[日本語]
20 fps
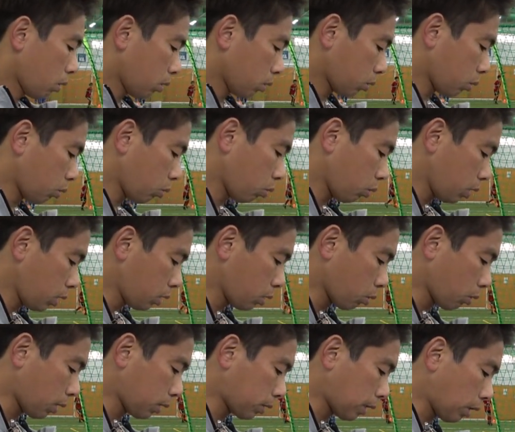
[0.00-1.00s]
その
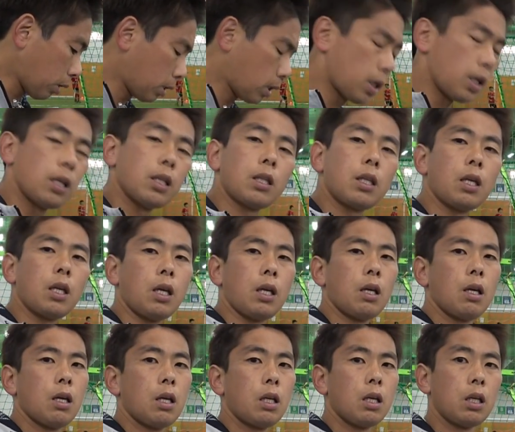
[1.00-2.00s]
インストラクターの視点ってやっ
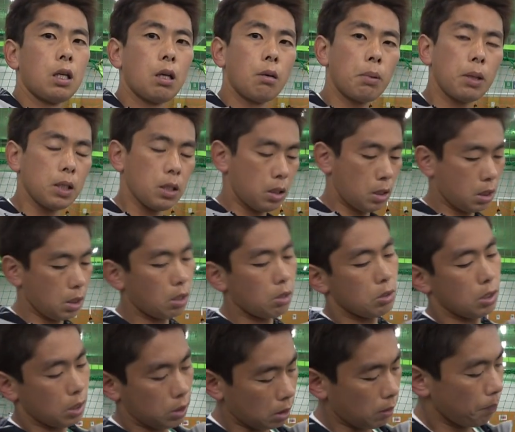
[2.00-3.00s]
ぱり違うじゃない
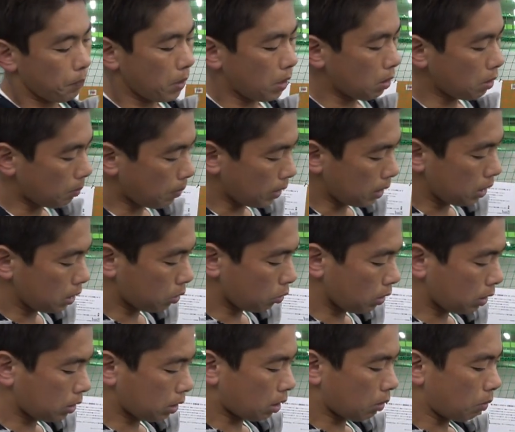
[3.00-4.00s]
ですか、ね、やっぱり
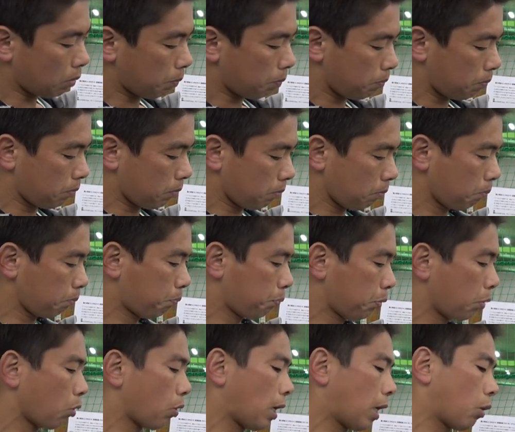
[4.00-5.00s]
インストラクターも
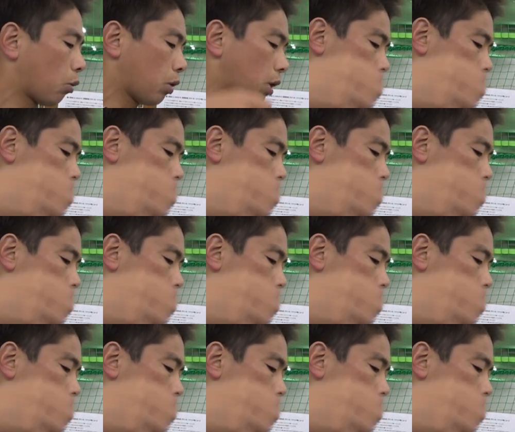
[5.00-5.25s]
プロなの